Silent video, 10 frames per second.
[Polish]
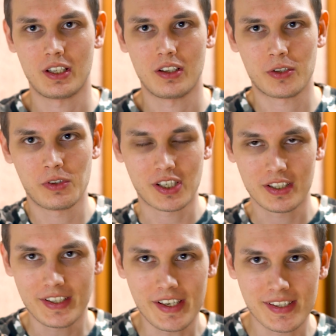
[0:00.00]
E, oczywiście
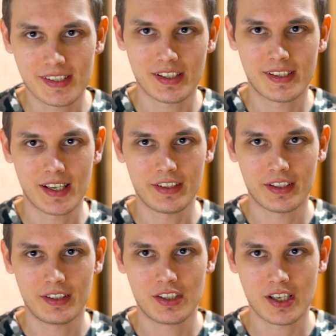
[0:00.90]
nikt z tych
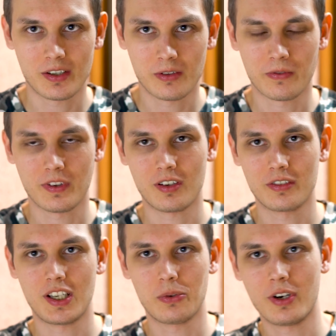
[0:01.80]
znanych DJ-ów no,
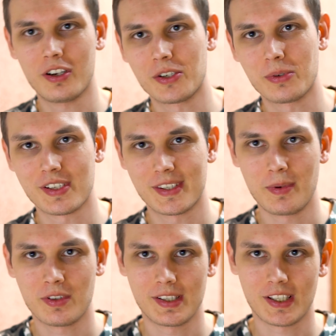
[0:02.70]
nie urodził się z tymi
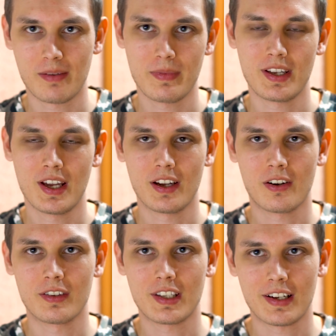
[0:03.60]
wszystkimi
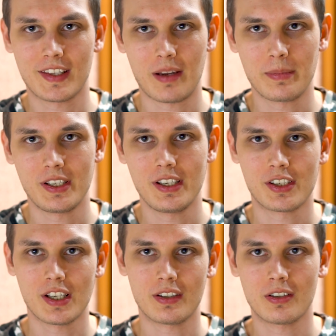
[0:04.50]
kontaktami i
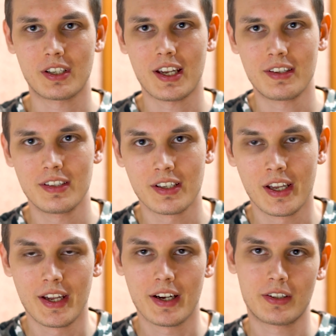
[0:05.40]
rzadko kiedy
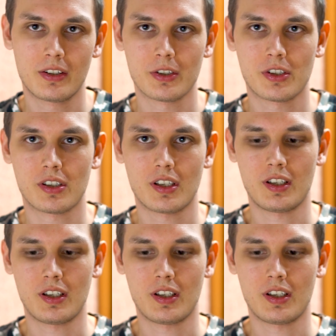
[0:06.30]
ktoś y,